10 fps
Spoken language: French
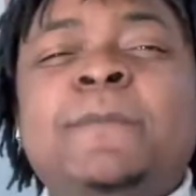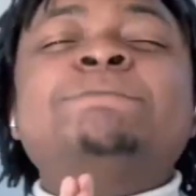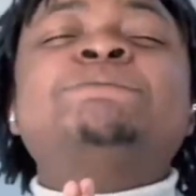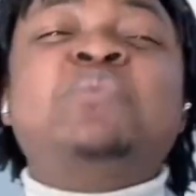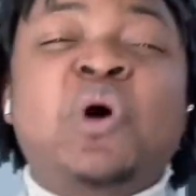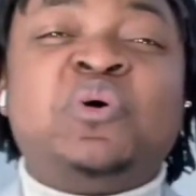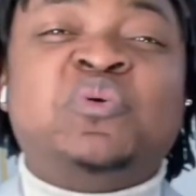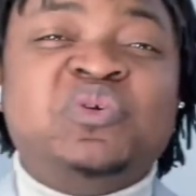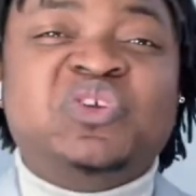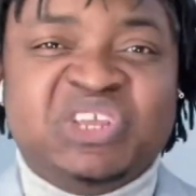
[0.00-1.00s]

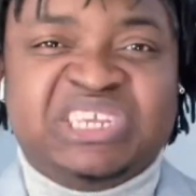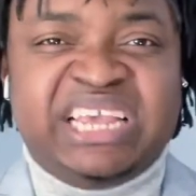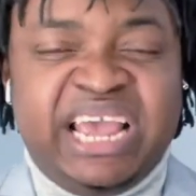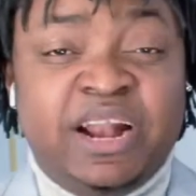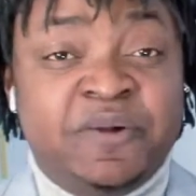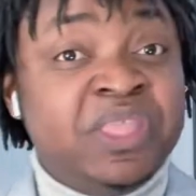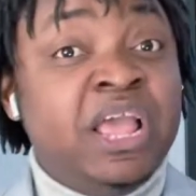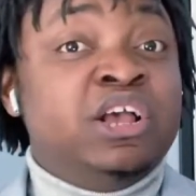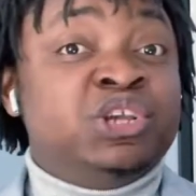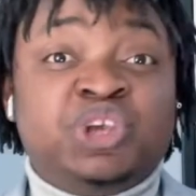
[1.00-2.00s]
beaucoup de zèle.
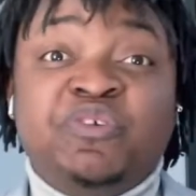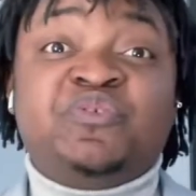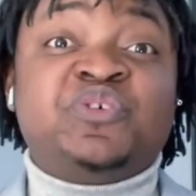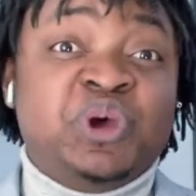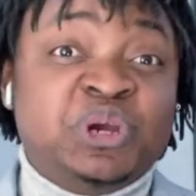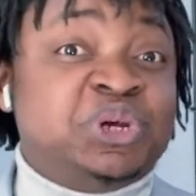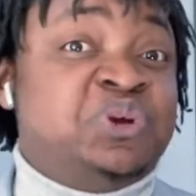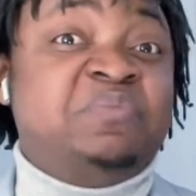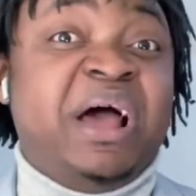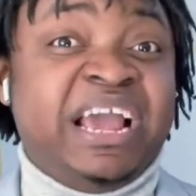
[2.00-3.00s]
Sauf que je
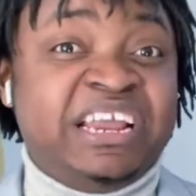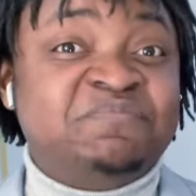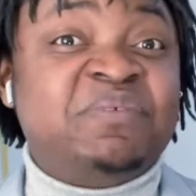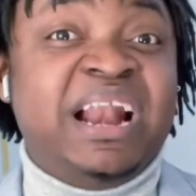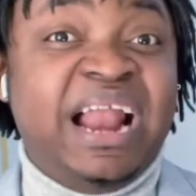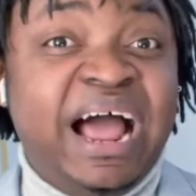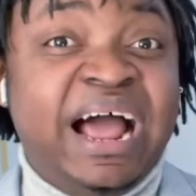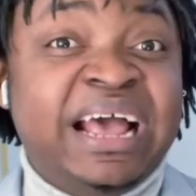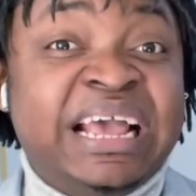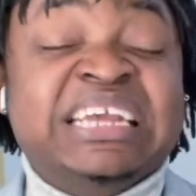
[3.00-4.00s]
ne m'arrête pas
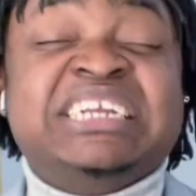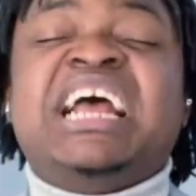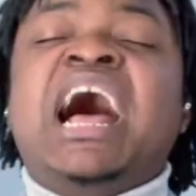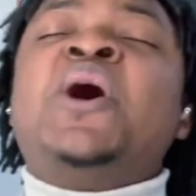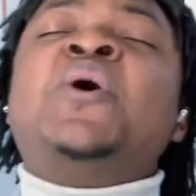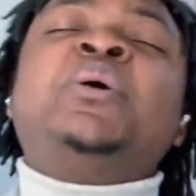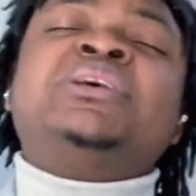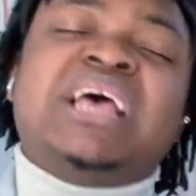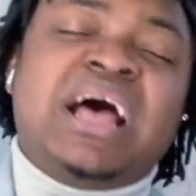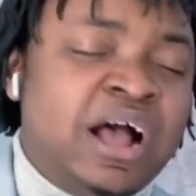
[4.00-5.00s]
là.
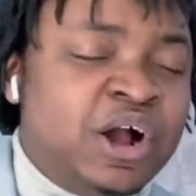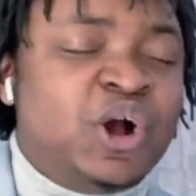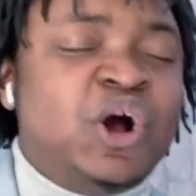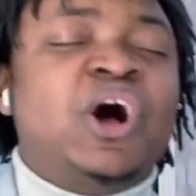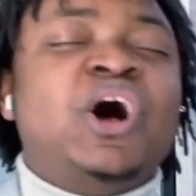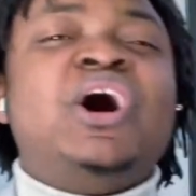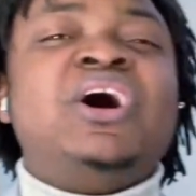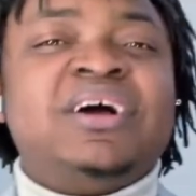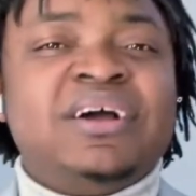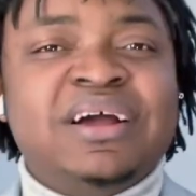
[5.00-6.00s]
J'arrose
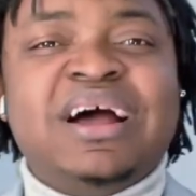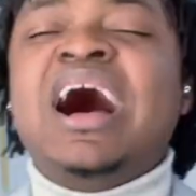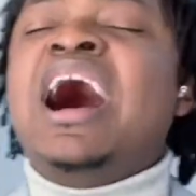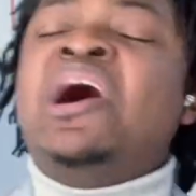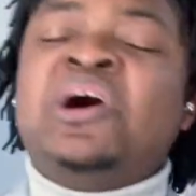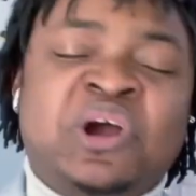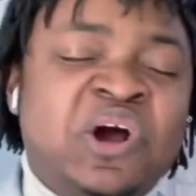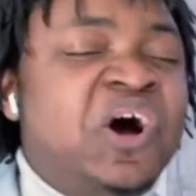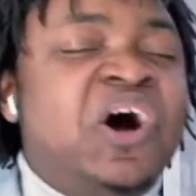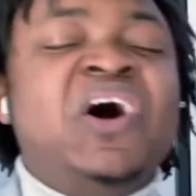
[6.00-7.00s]
encore,
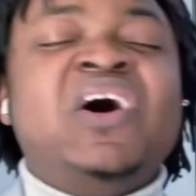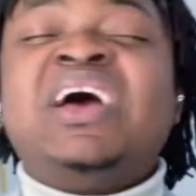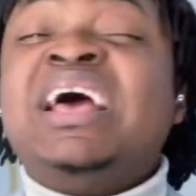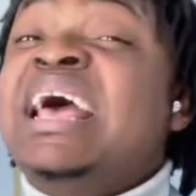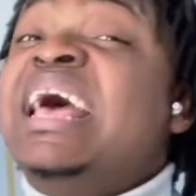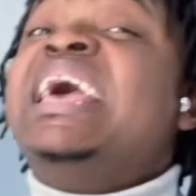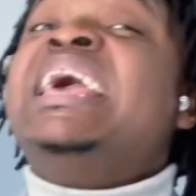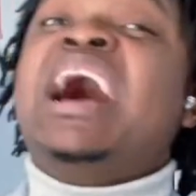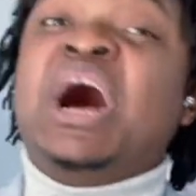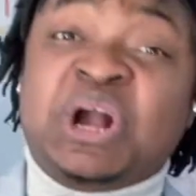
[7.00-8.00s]
encore
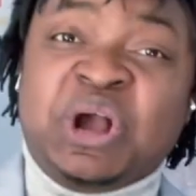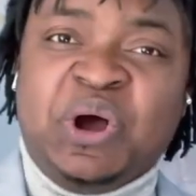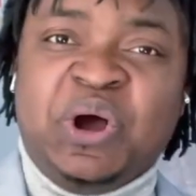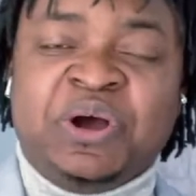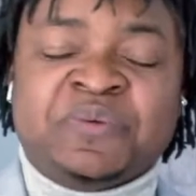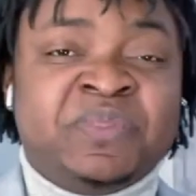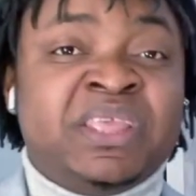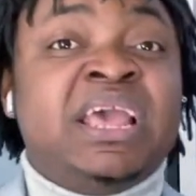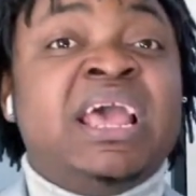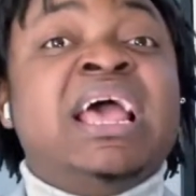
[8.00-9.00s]
et encore.
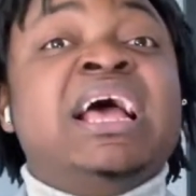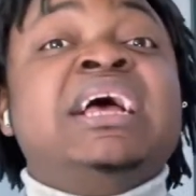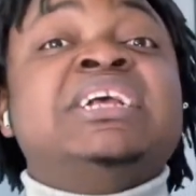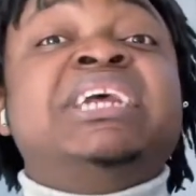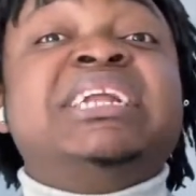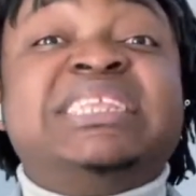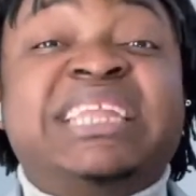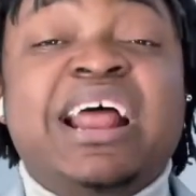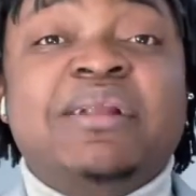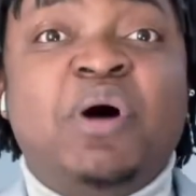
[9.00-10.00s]
J'ai
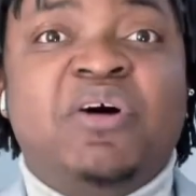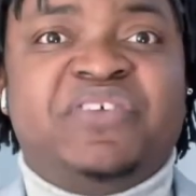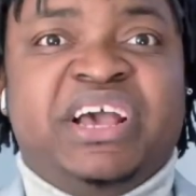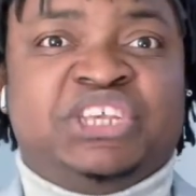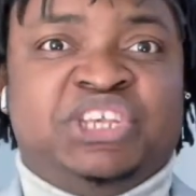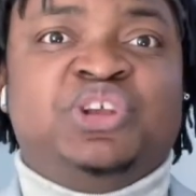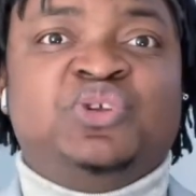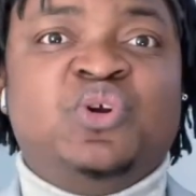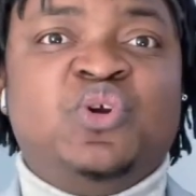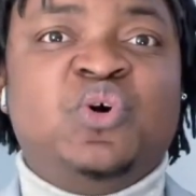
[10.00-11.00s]
tellement versé
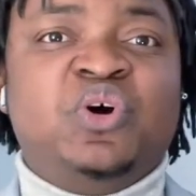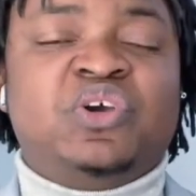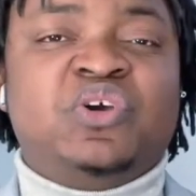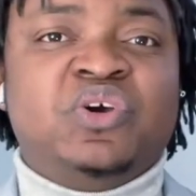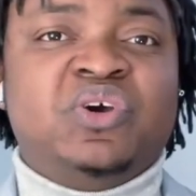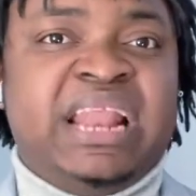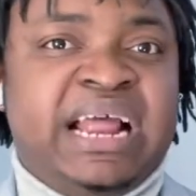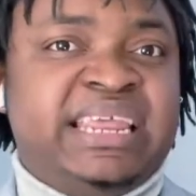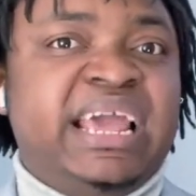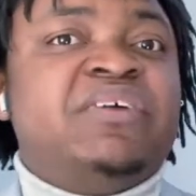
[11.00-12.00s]
de l'eau que la
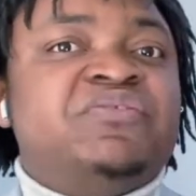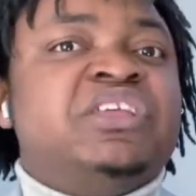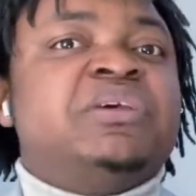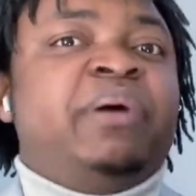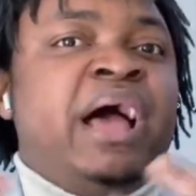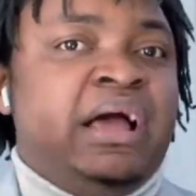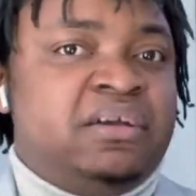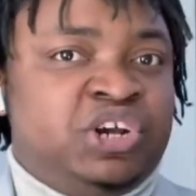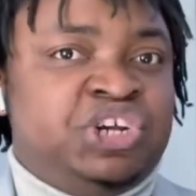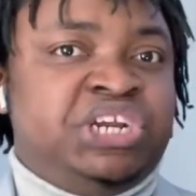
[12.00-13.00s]
terre a fini
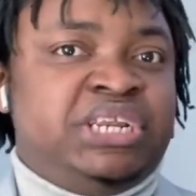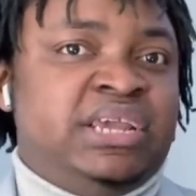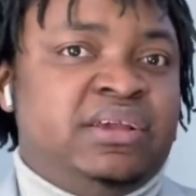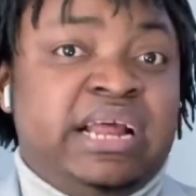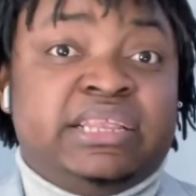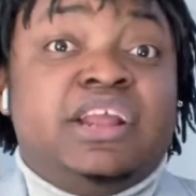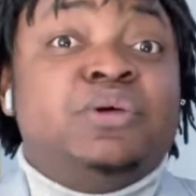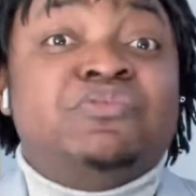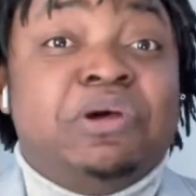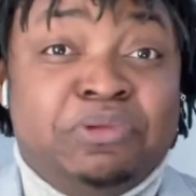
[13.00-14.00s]
par rejeter. La terre ne
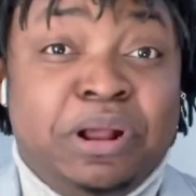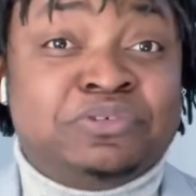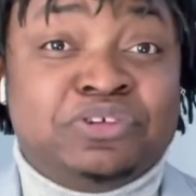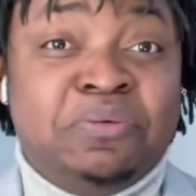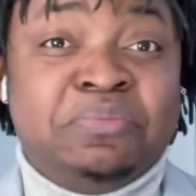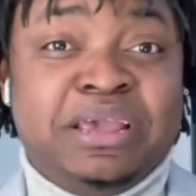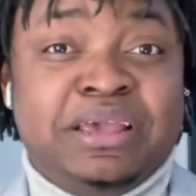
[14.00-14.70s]
pouvait plus absorber